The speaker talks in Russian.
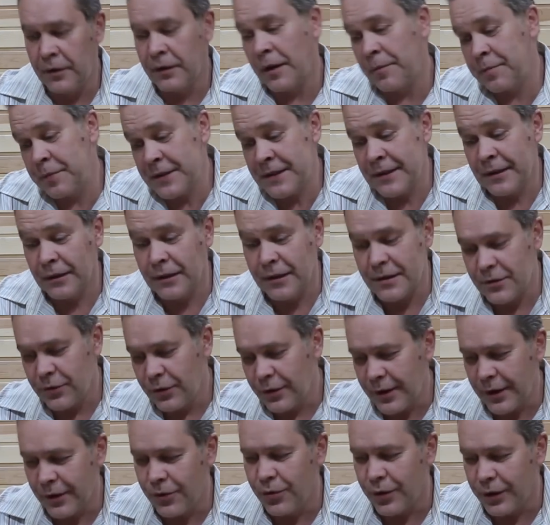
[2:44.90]
Написано
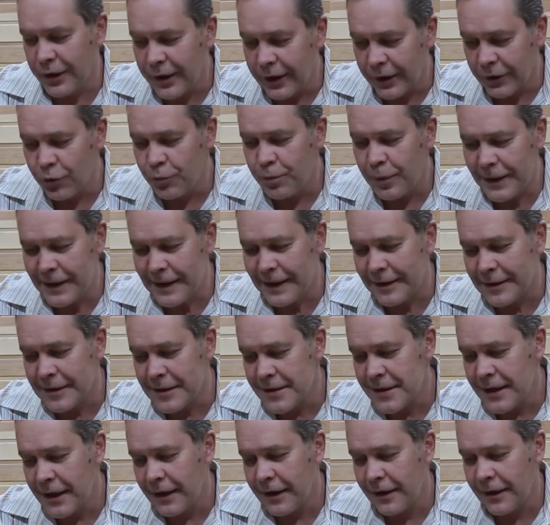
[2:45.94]
настолько горько, Ну, понятно,
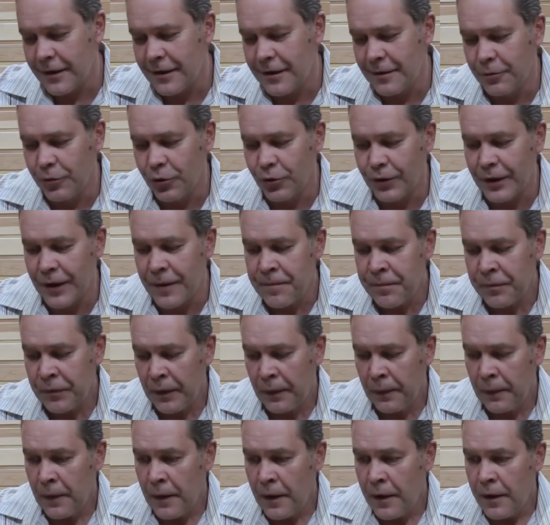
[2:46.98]
сахара немного.
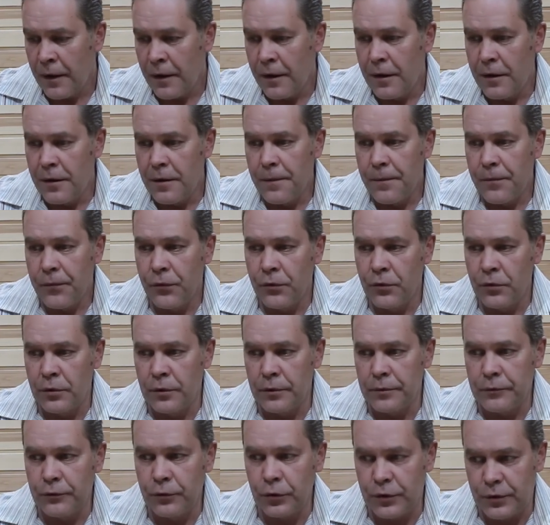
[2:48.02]

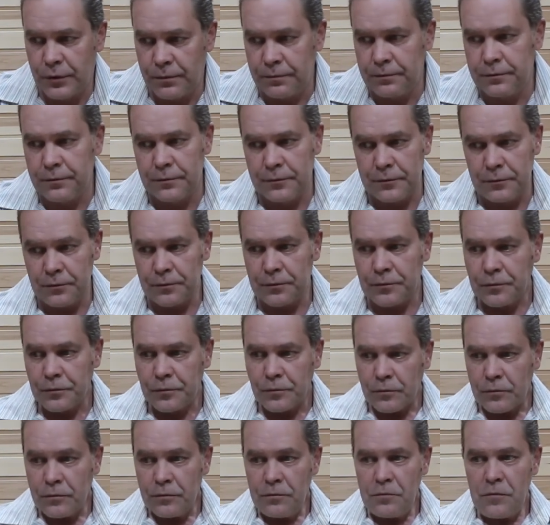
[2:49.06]
Но вот
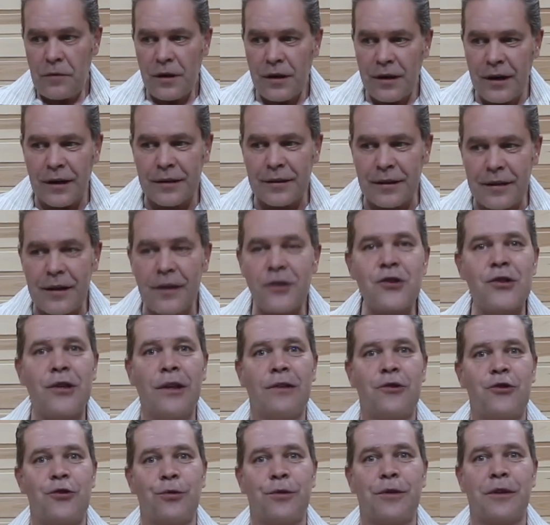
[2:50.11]
как-то я
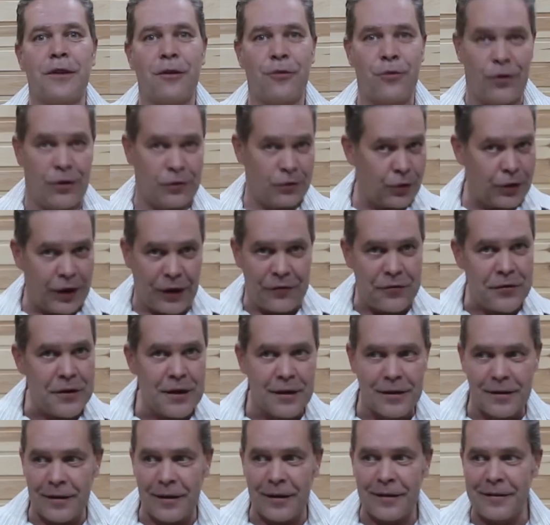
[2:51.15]
ждал чего-то такого. Оно
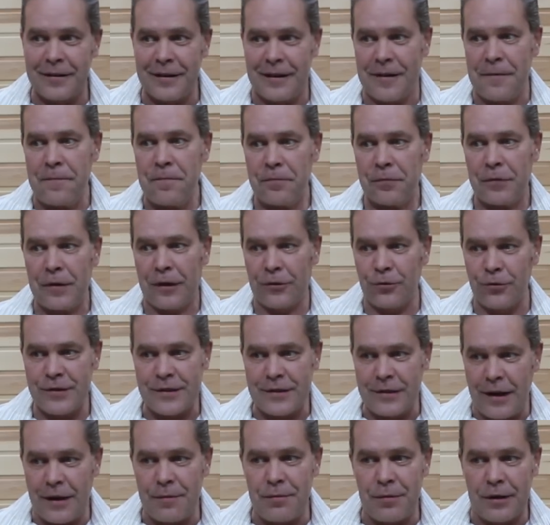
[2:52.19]
кофейное, да. Оно
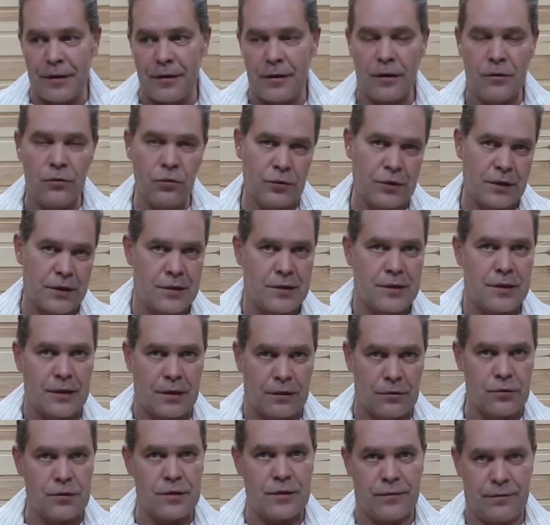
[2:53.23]
слабенькое, ну 30
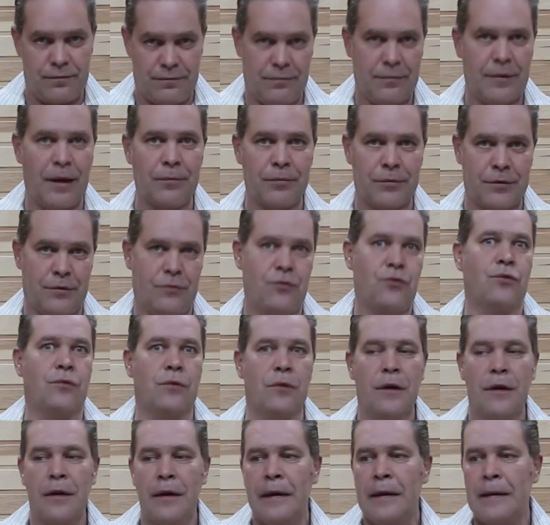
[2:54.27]
градусов. Нам-то что?
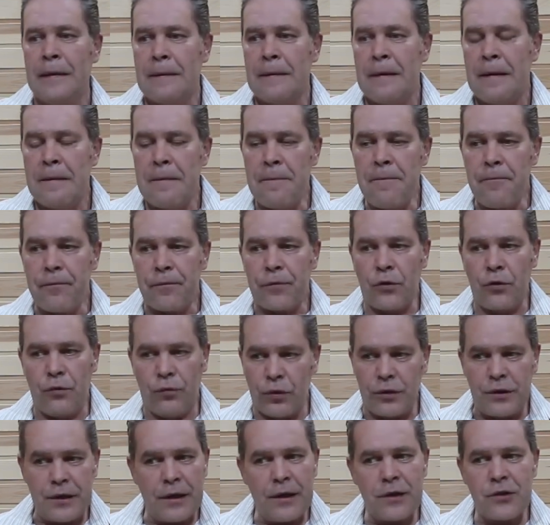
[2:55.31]
Но
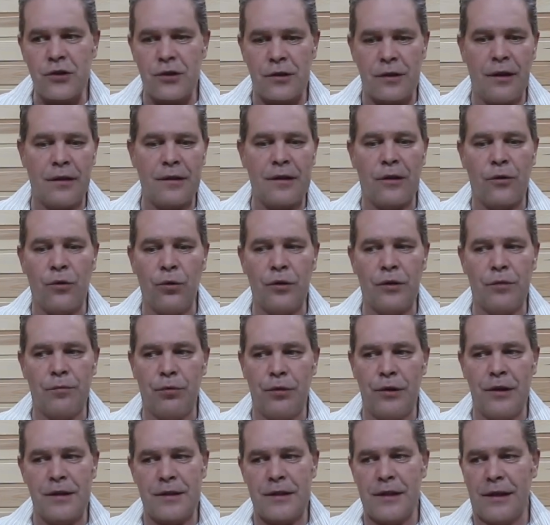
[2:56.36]
вот я ожидал какого-то
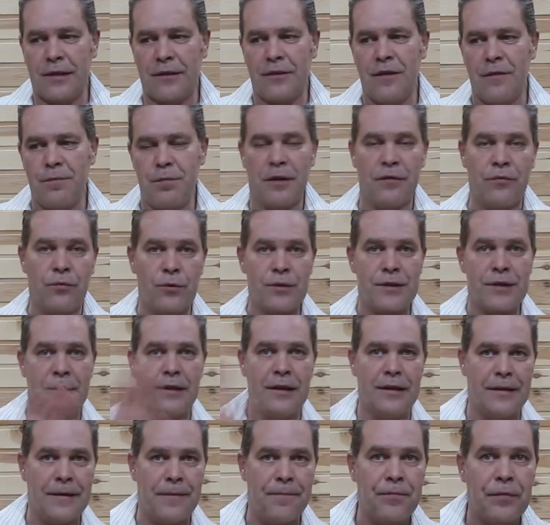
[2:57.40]
более сладкого привкуса.
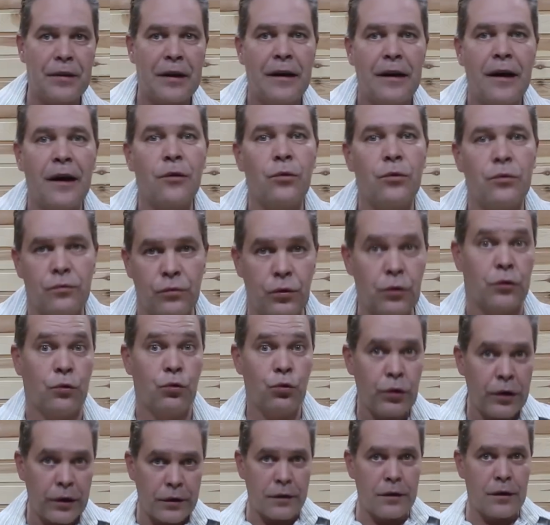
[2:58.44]
Ладно. Как у... Вот
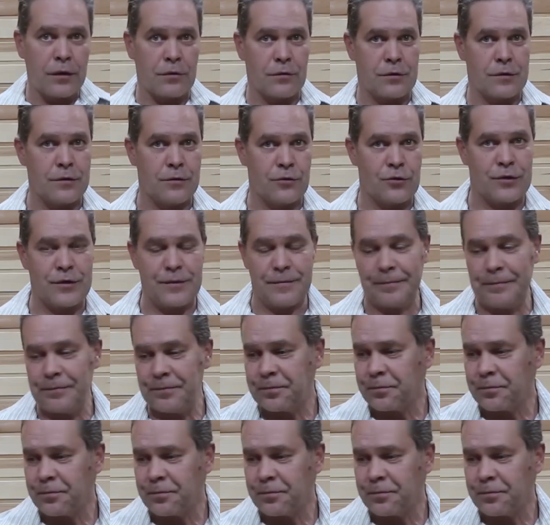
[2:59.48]
дурят народ, слушайте.